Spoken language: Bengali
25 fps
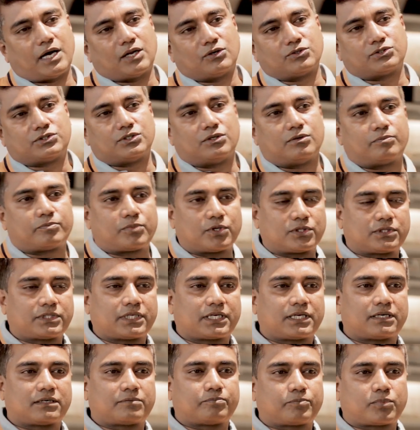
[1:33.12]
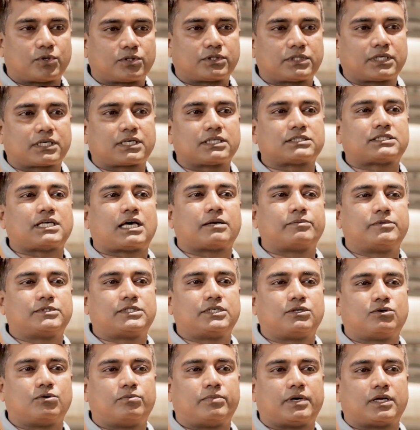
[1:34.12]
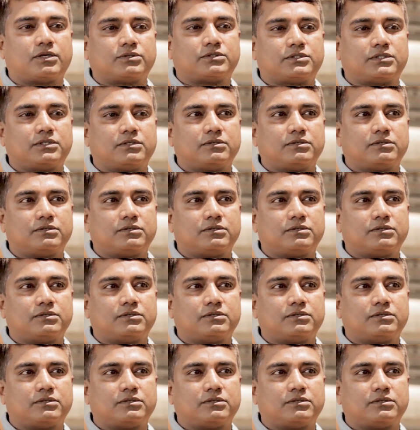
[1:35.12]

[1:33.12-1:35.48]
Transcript: ভালো ছিল প্রত্যেকের প্রত্যেকটা সার্ভিসই খুব ভালো